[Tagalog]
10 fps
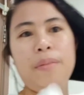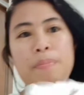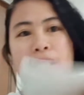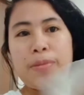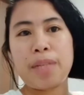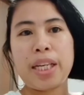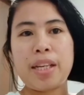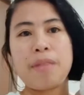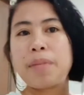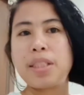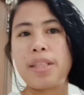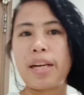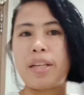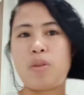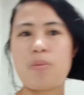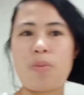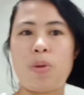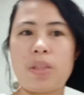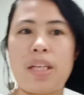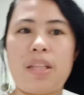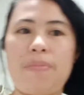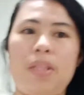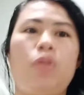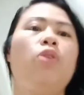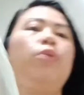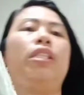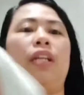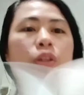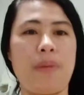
Mas magiging na-dry yung buhok natin pag always tayo